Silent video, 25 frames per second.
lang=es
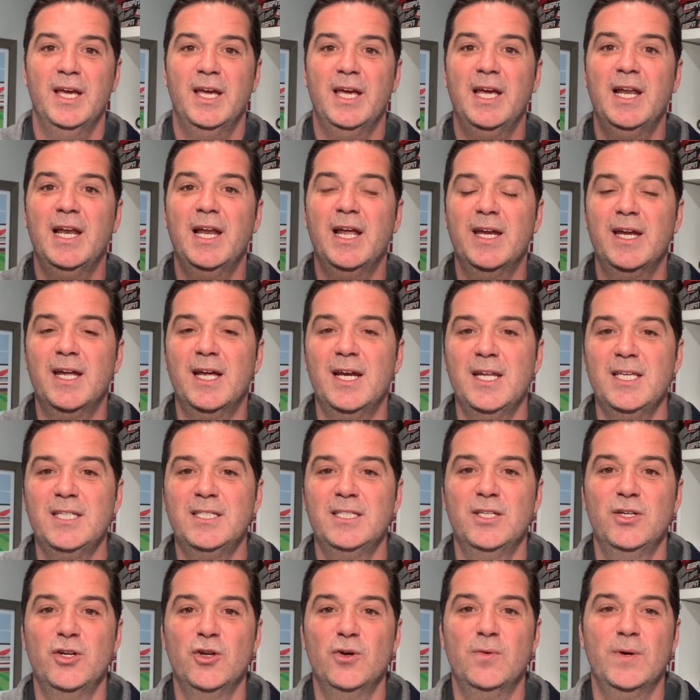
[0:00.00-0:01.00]
el
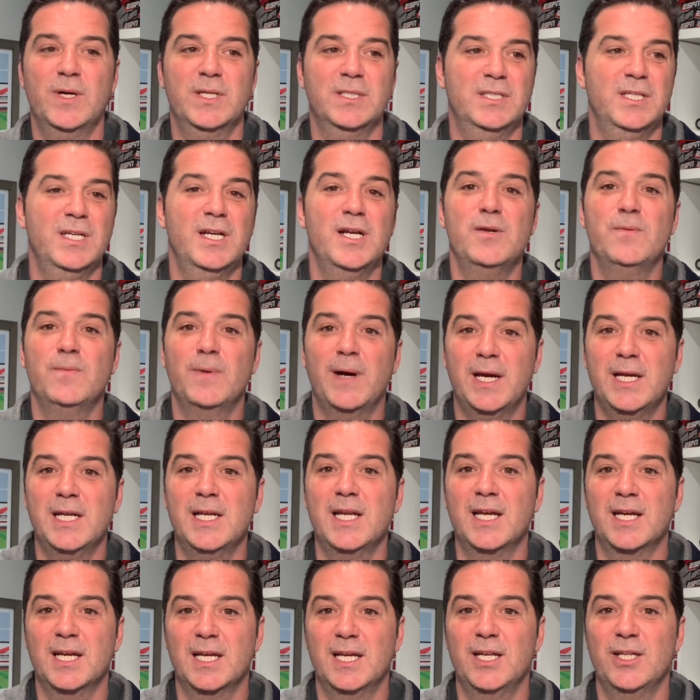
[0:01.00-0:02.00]
análisis no va a ser el
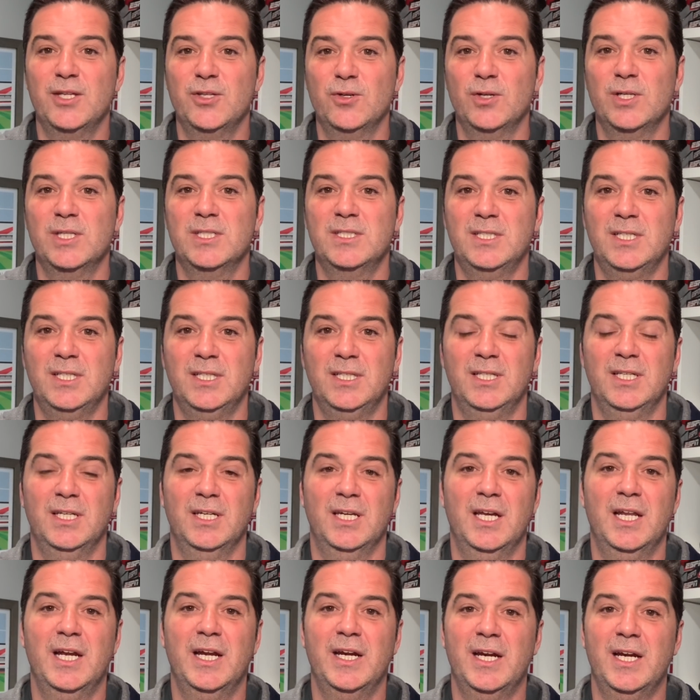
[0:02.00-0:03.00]
baile que le dio el City.
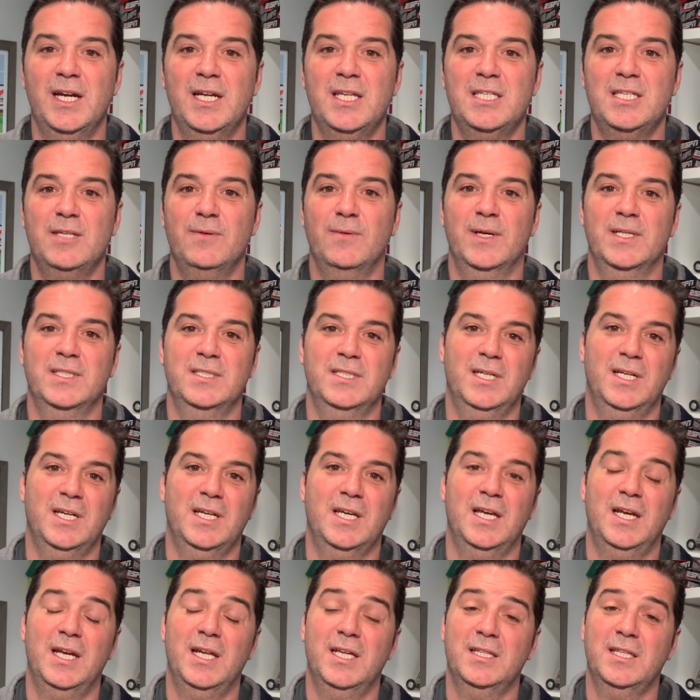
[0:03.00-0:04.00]
El análisis va a ser
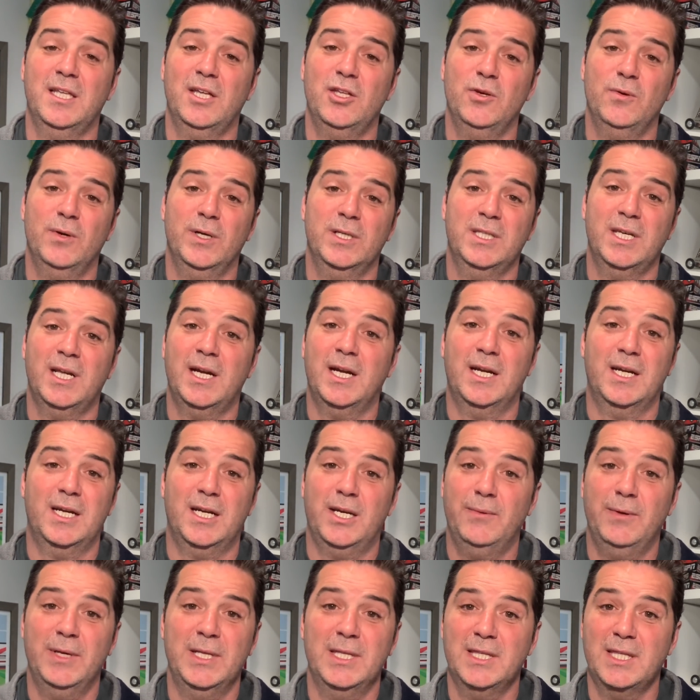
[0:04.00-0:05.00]
que el estadio va a estar a
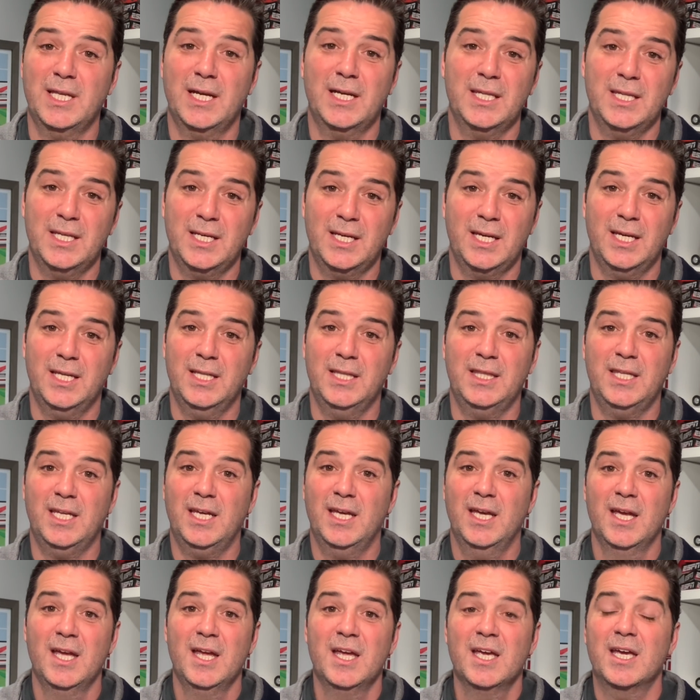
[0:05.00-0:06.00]
reventar de
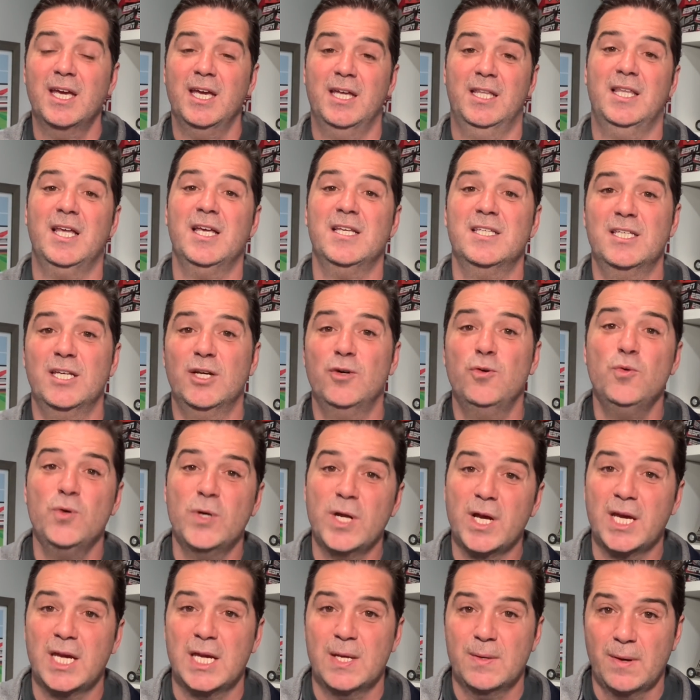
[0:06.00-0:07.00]
gente que está
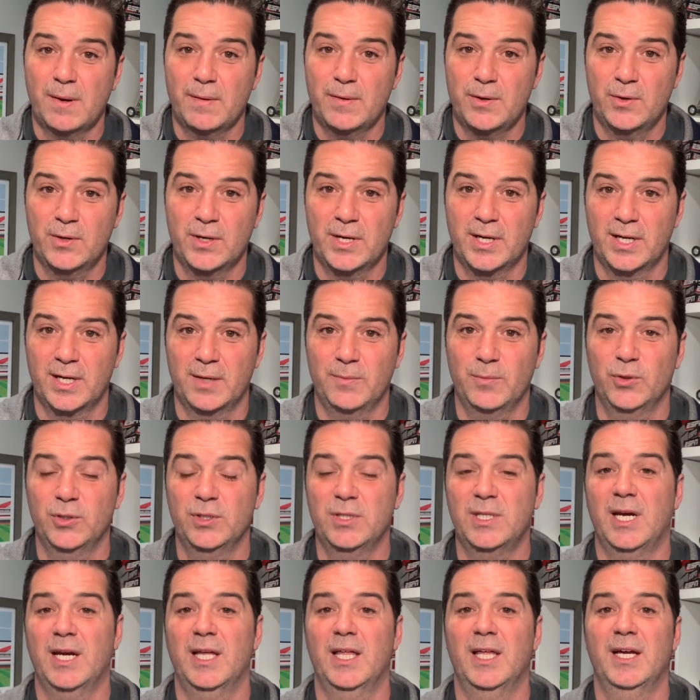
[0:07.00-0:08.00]
segura que va a haber una
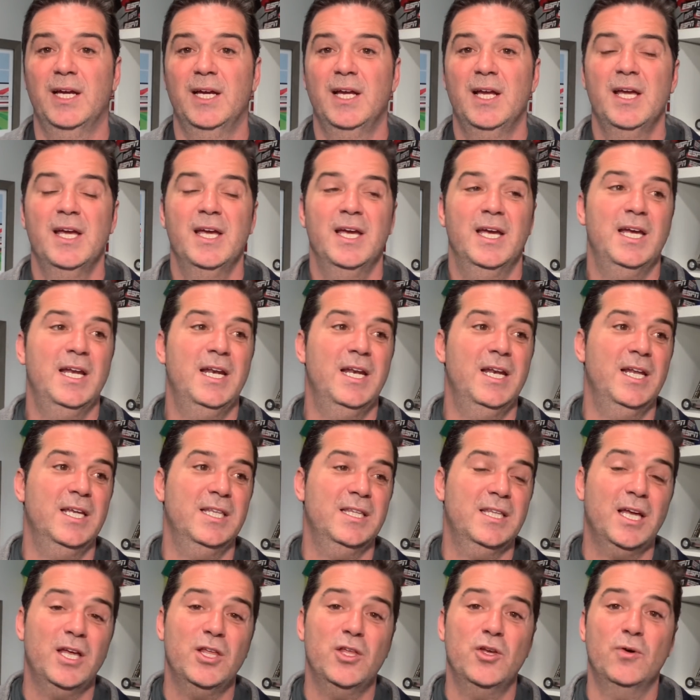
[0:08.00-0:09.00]
remontada. El
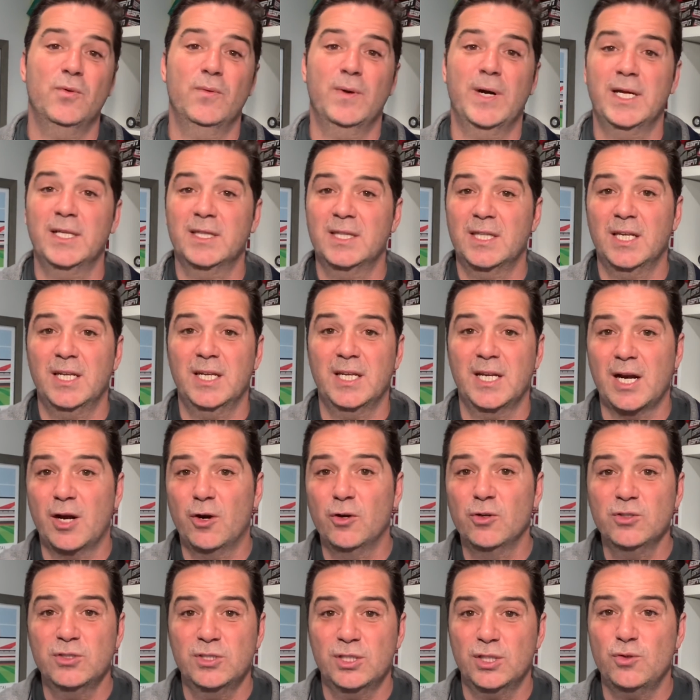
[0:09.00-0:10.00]
estadio va a tener a
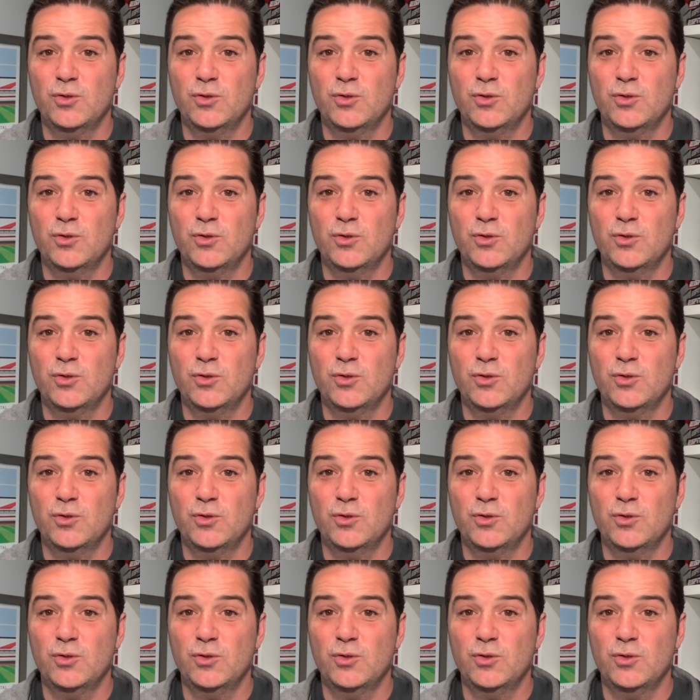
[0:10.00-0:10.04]
11